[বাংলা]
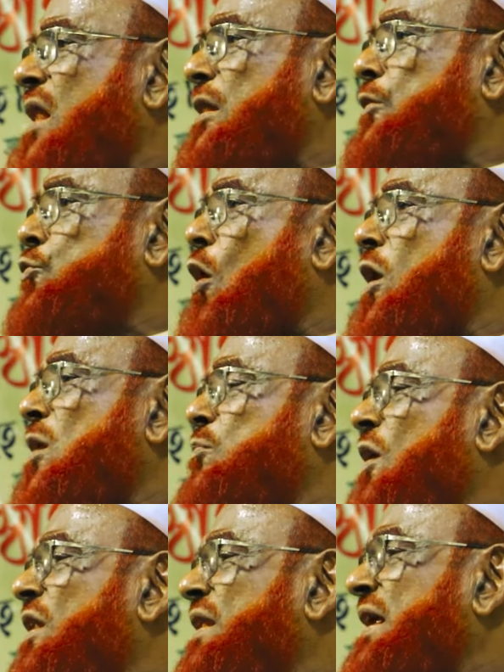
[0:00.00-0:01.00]
জাহাল দল
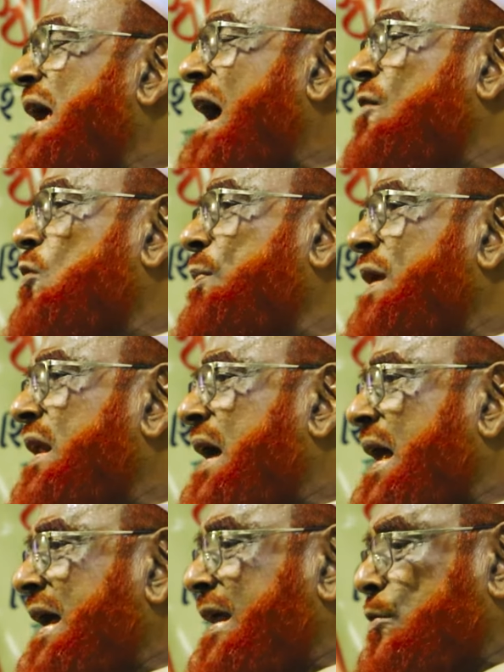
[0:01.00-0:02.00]
বল নিয়ে নবীর
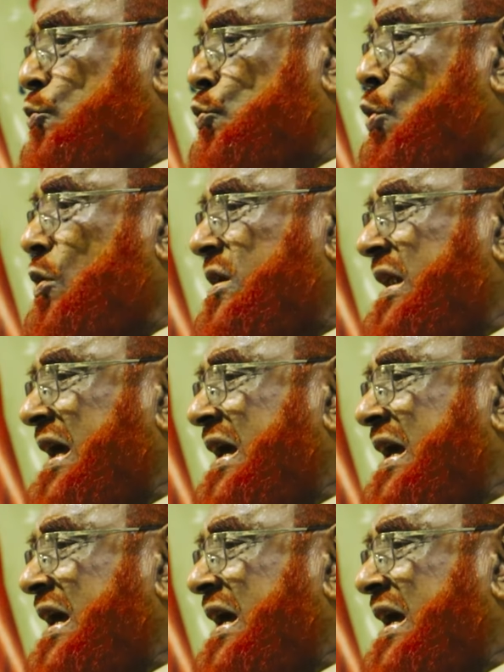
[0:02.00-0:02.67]
গায়ে থুক